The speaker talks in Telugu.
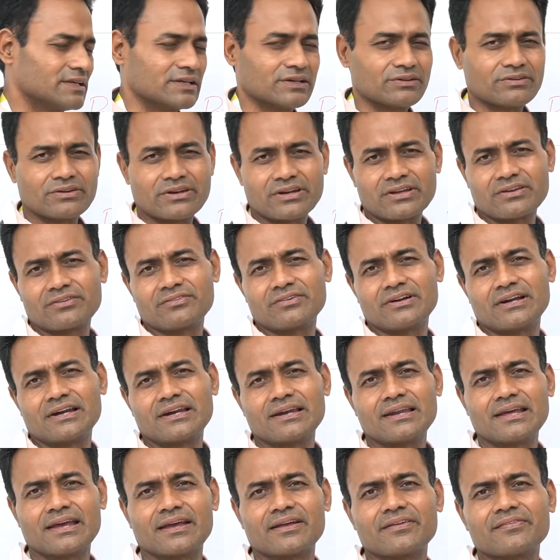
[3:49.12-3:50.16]
ఎవరికి
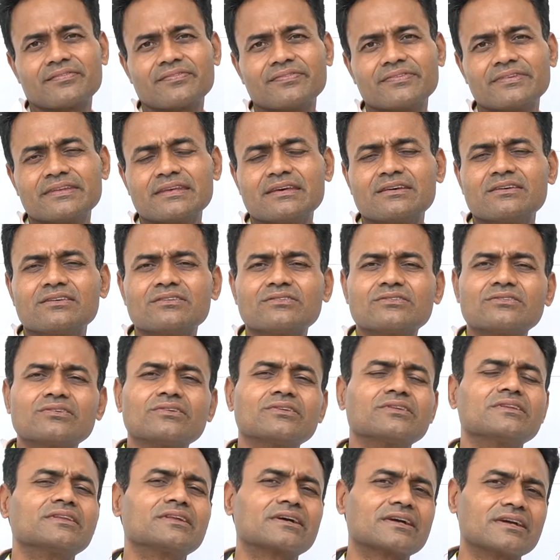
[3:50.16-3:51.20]
వాళ్ళే
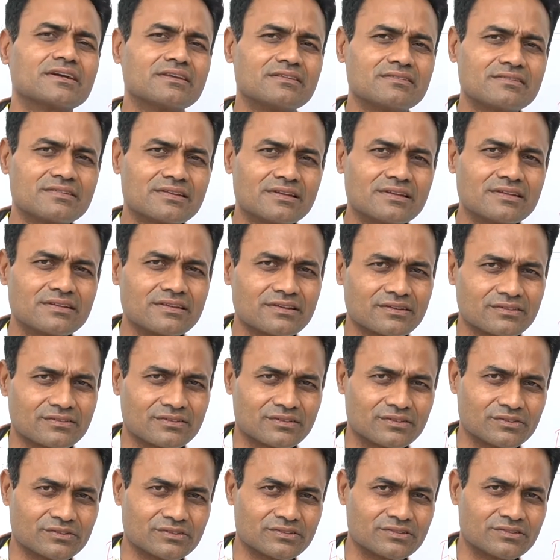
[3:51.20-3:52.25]
సొంతగా ఇన్సులిన్
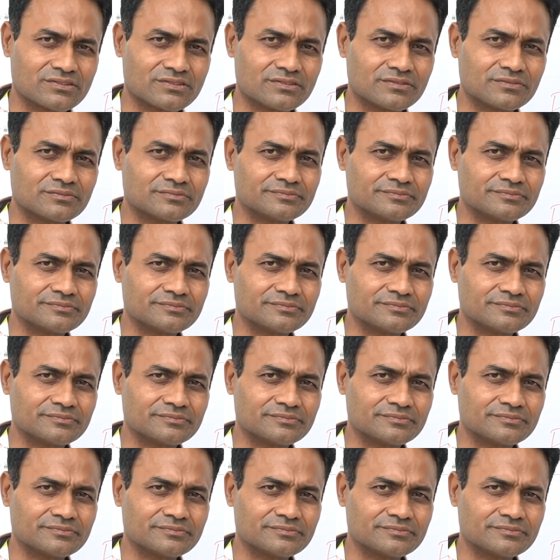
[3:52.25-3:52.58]
చేసుకోవచ్చు